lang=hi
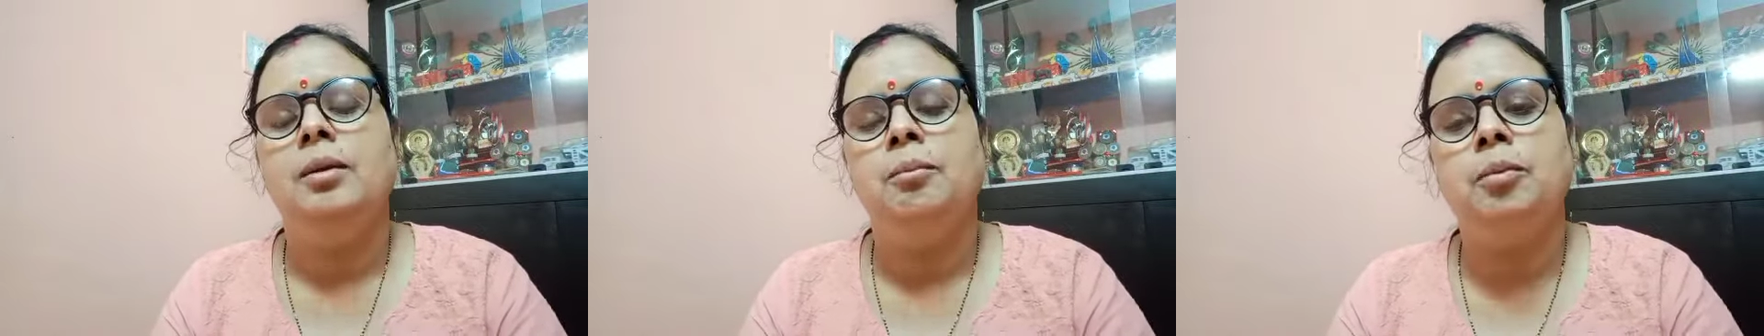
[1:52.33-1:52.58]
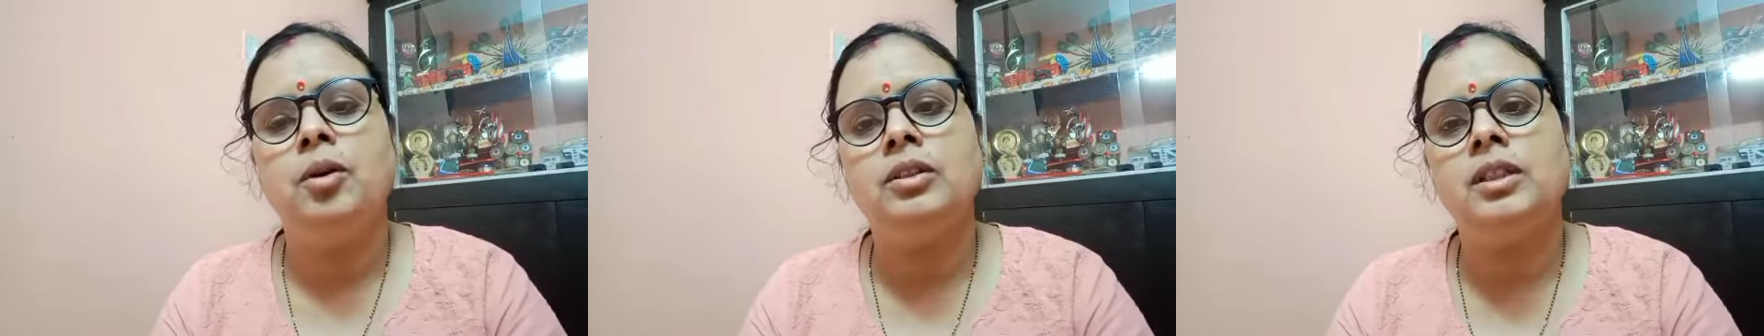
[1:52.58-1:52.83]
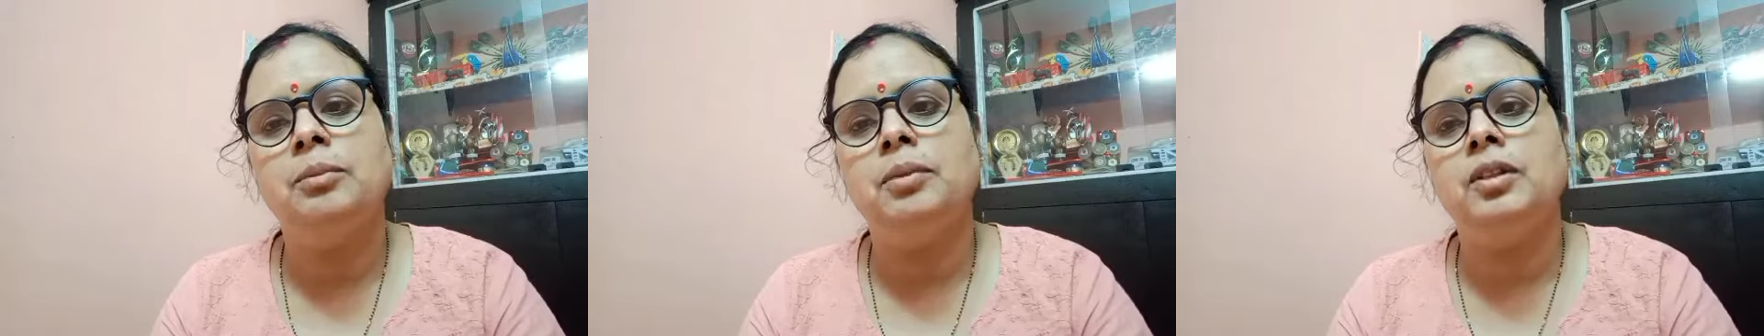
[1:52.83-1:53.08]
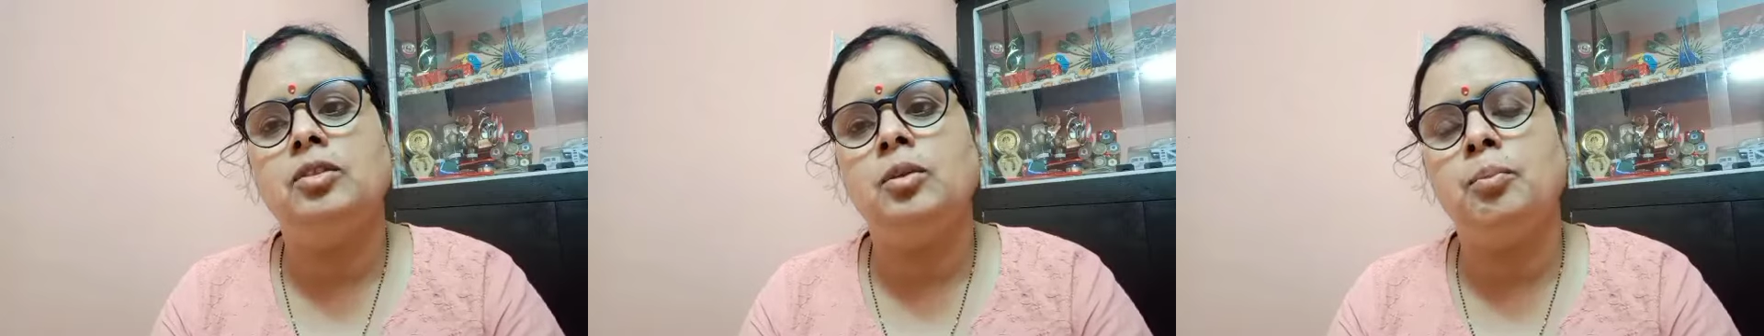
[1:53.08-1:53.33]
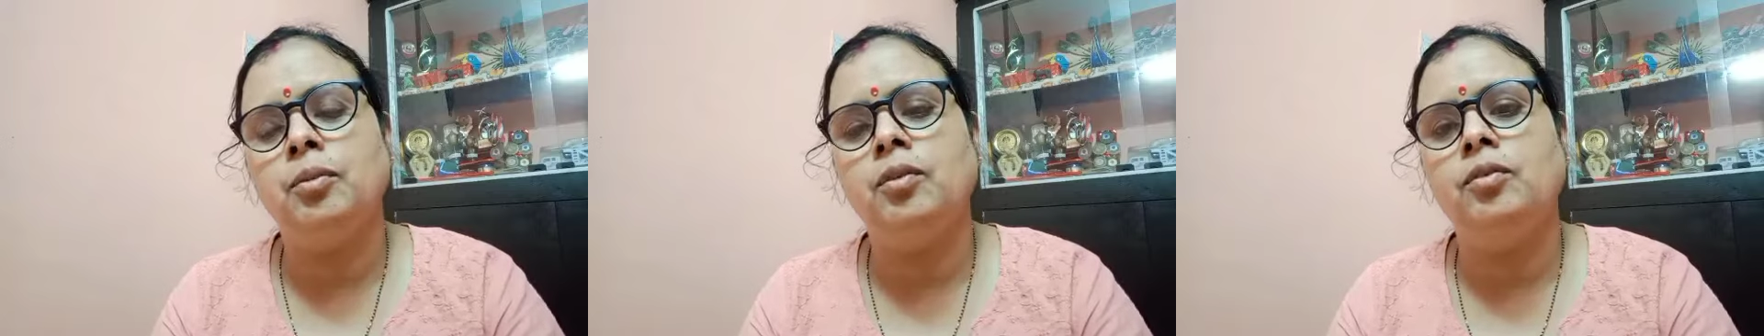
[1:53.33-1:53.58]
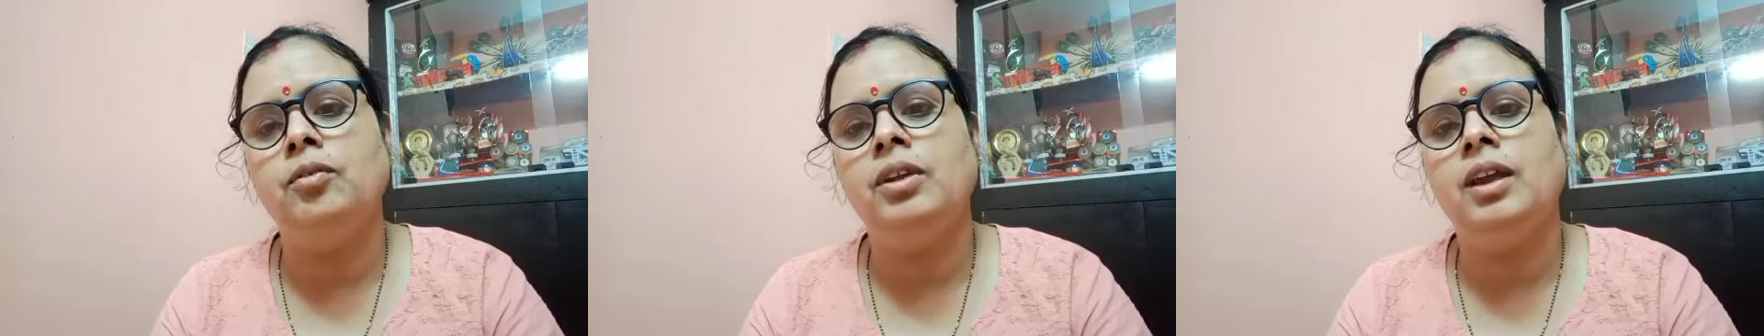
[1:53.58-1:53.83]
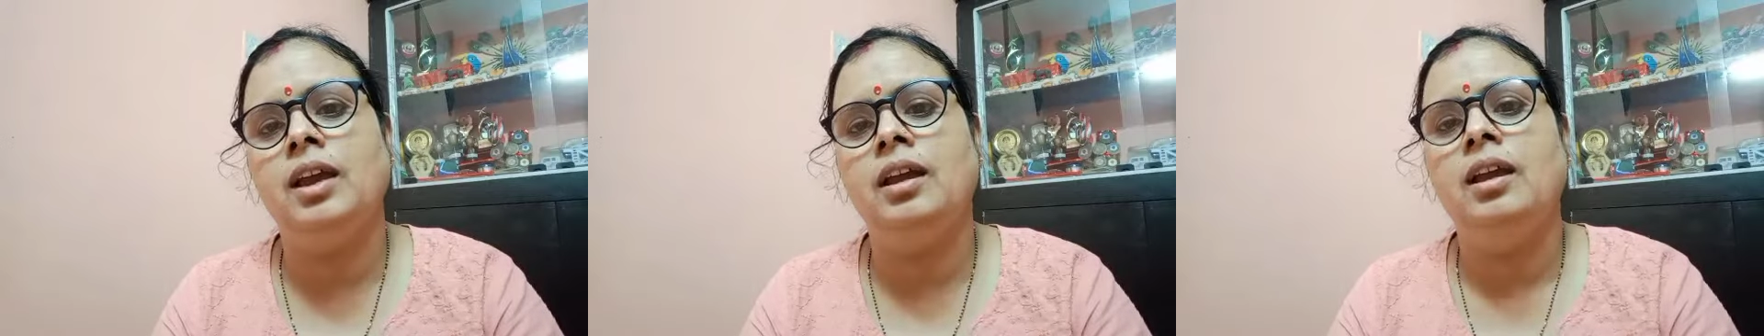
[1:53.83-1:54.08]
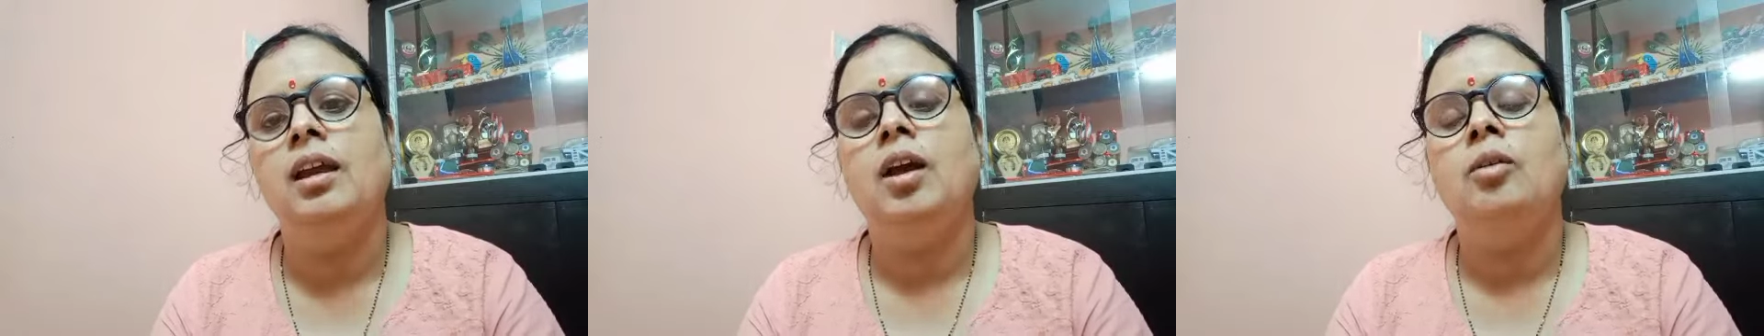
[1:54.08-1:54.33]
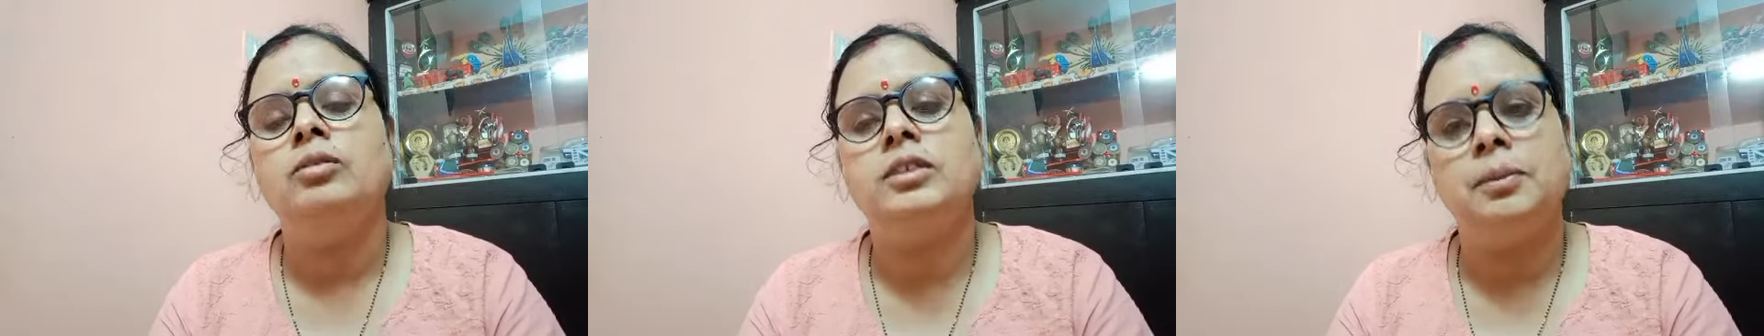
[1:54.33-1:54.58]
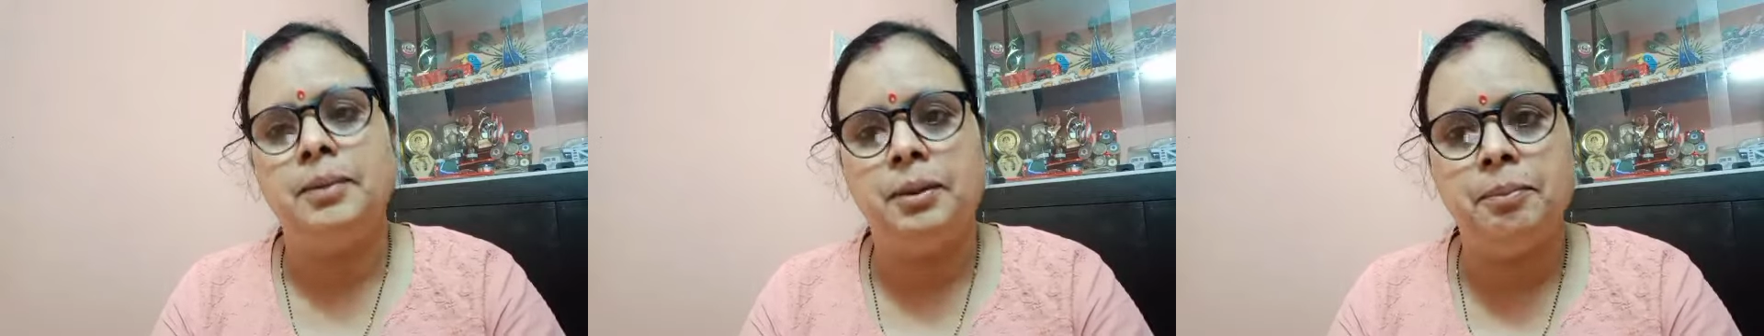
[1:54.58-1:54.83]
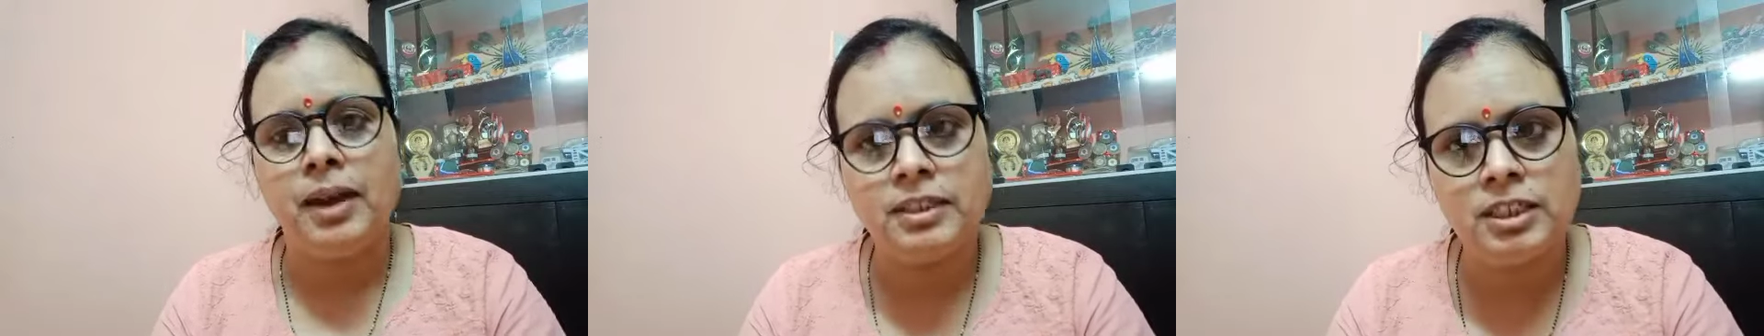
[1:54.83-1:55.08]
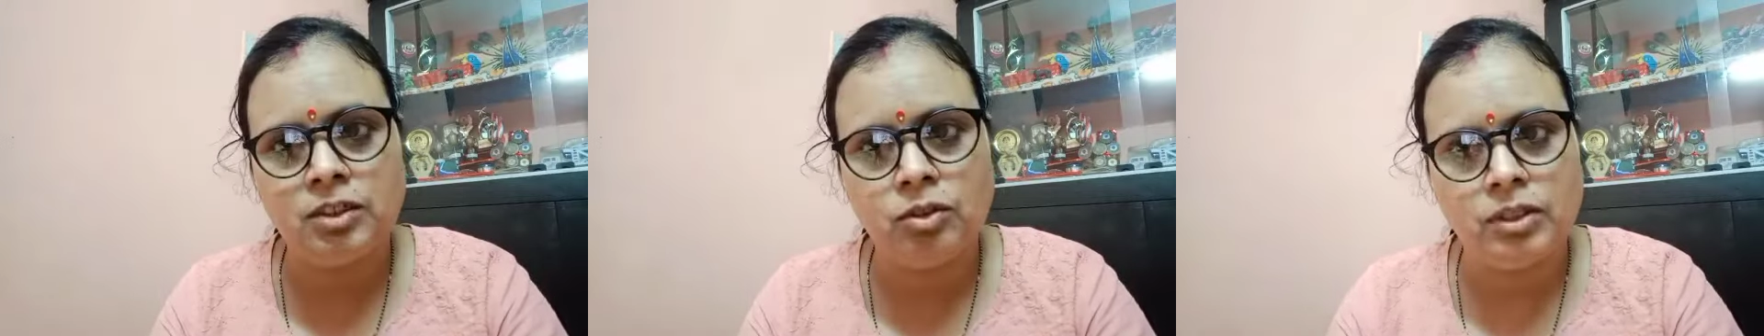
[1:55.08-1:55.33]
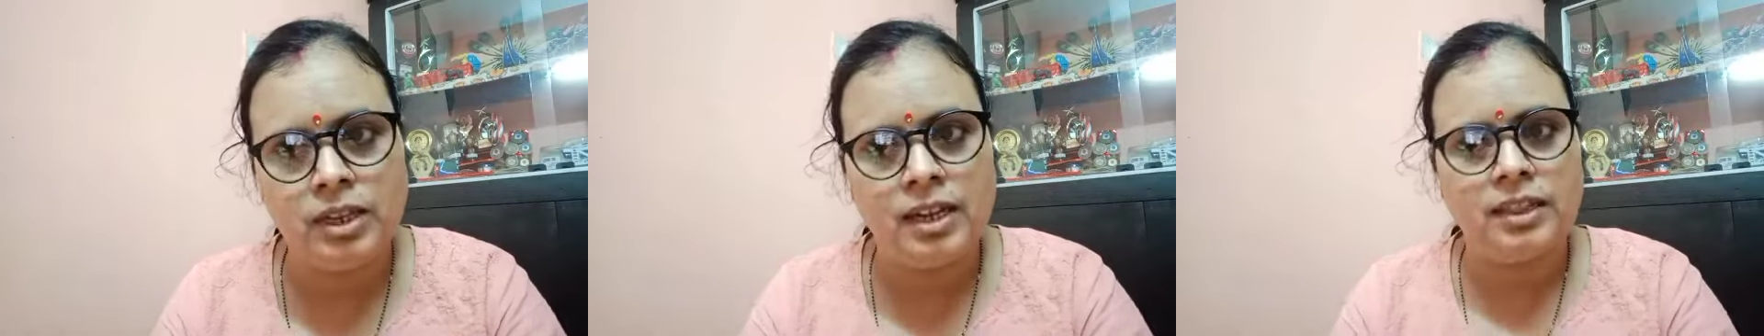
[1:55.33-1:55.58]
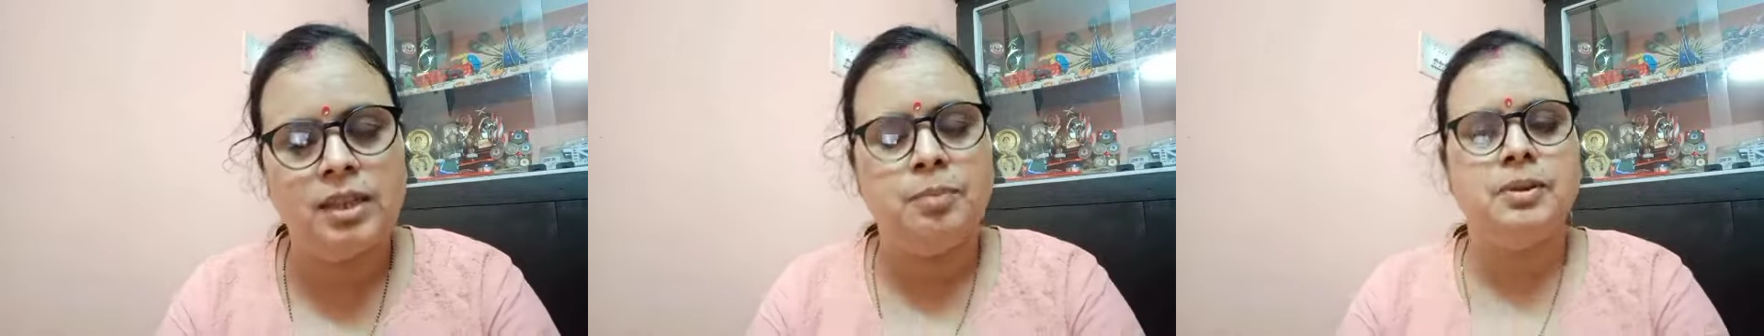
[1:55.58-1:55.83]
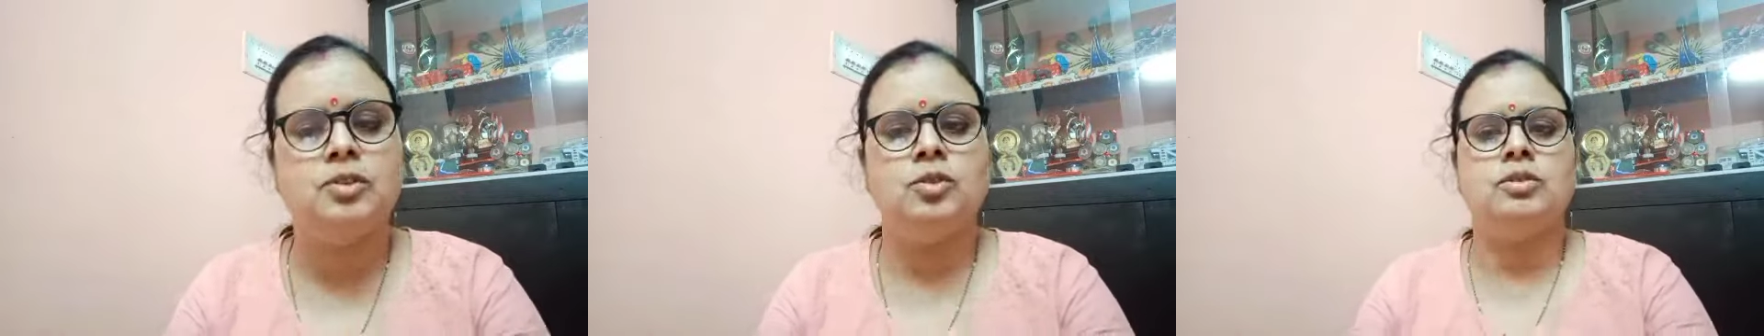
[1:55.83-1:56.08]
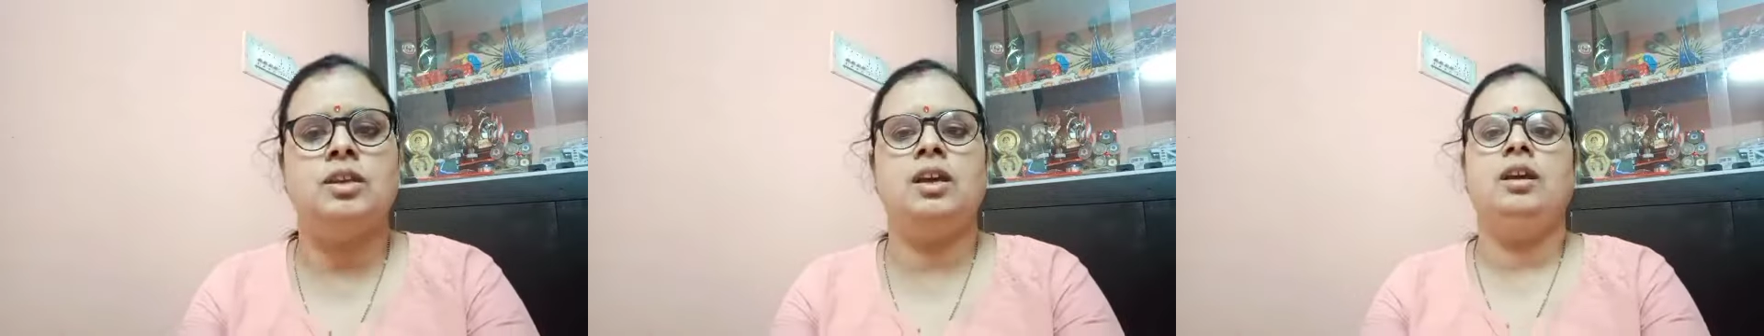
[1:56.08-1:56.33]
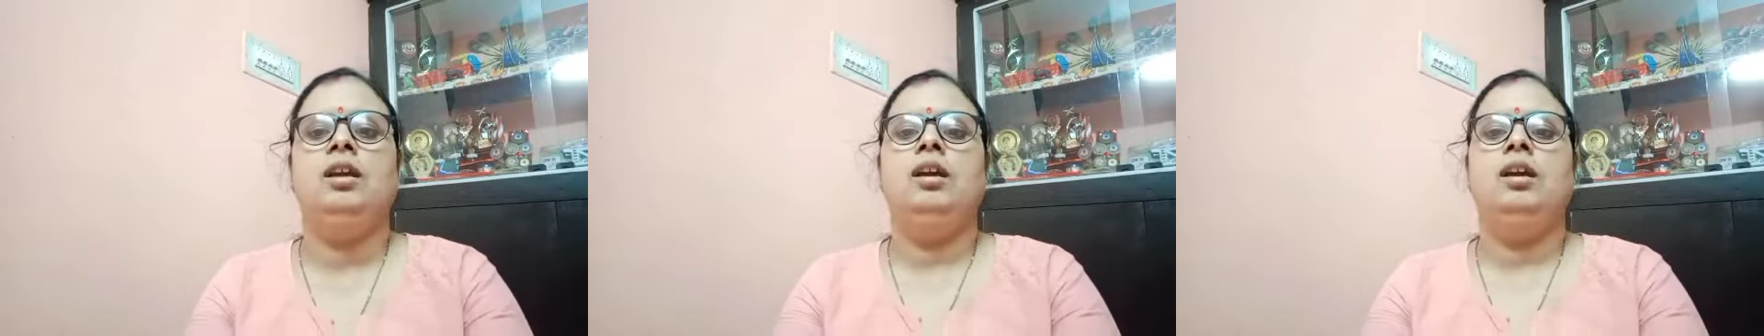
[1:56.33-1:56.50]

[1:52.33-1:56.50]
बहुत ही महत्वपूर्ण हुई हैं उनसे मेरी बातचीत होती रहती है बच्चों से